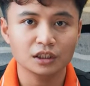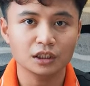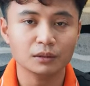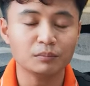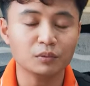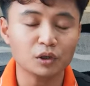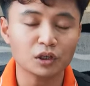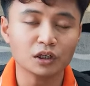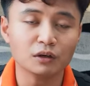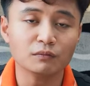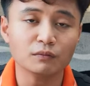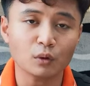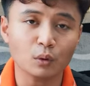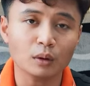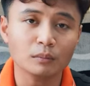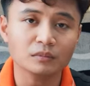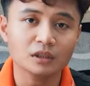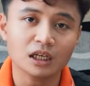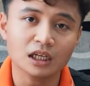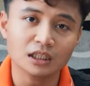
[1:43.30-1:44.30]
giúp cho cái góc phổ
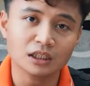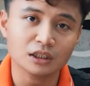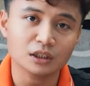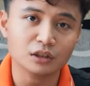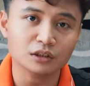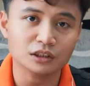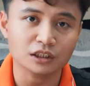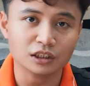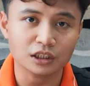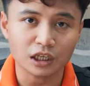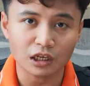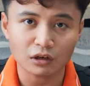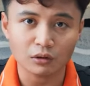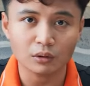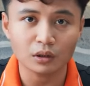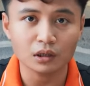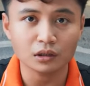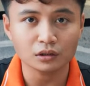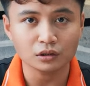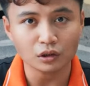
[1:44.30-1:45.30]
âm thanh nó sẽ
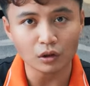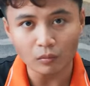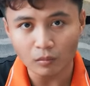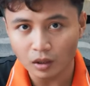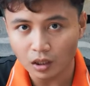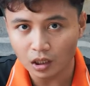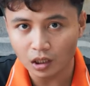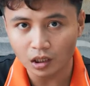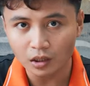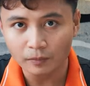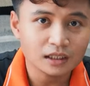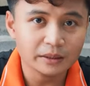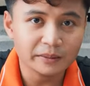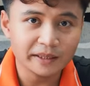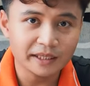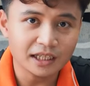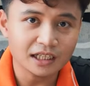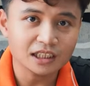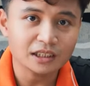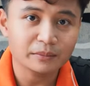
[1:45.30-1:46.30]
đều hơn, tốt hơn. Thì
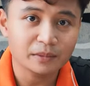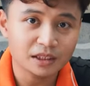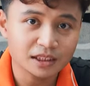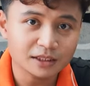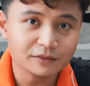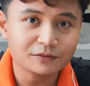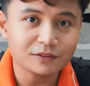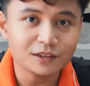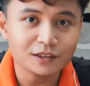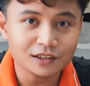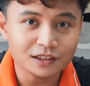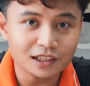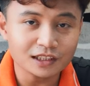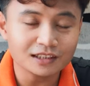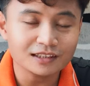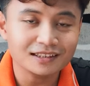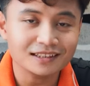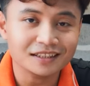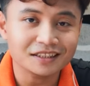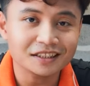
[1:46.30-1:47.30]
bây giờ thì mình sẽ phân
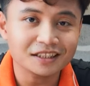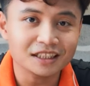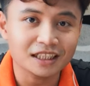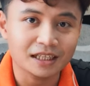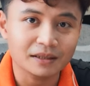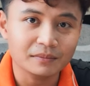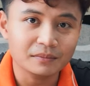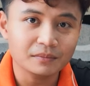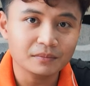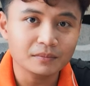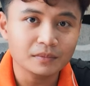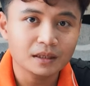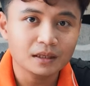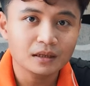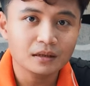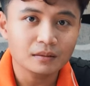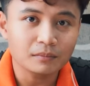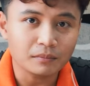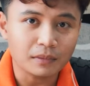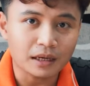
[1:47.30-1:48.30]
tích những cái điểm
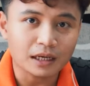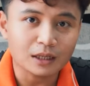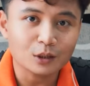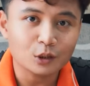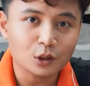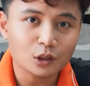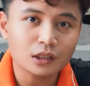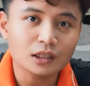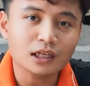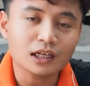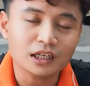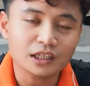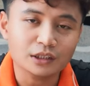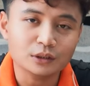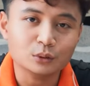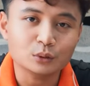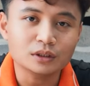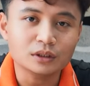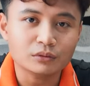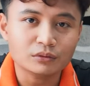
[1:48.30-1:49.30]
mặt có
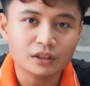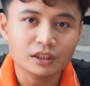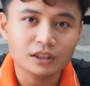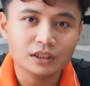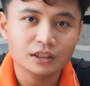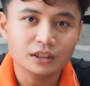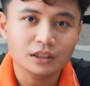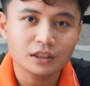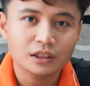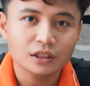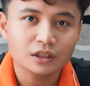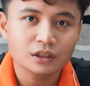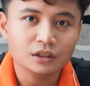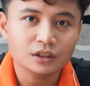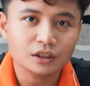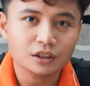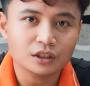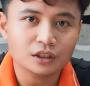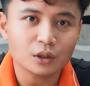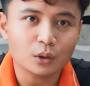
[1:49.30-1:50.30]
lợi của treo ti.
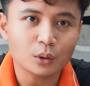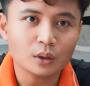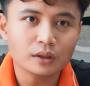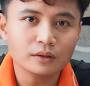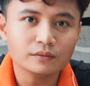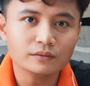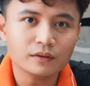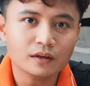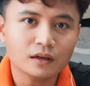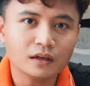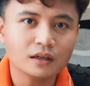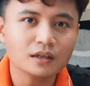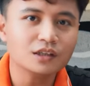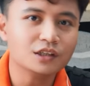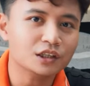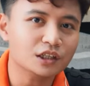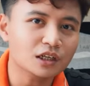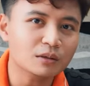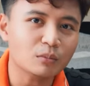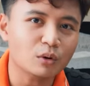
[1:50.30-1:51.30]
Thì đối với
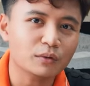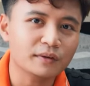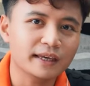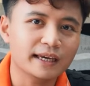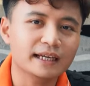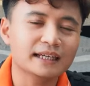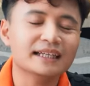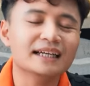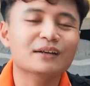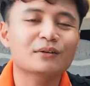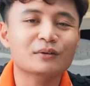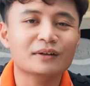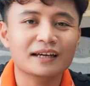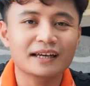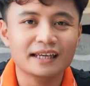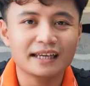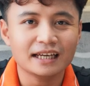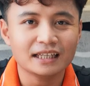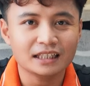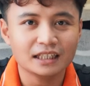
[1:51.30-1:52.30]
những cái bộ dàn
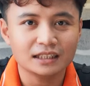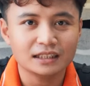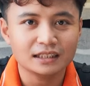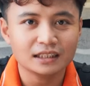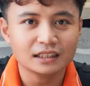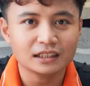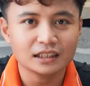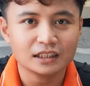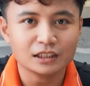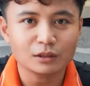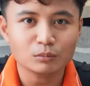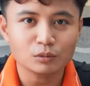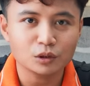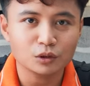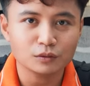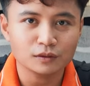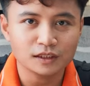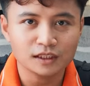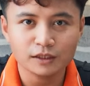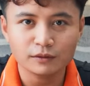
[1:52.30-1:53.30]
karaoke gia đình á, thì thông thường thì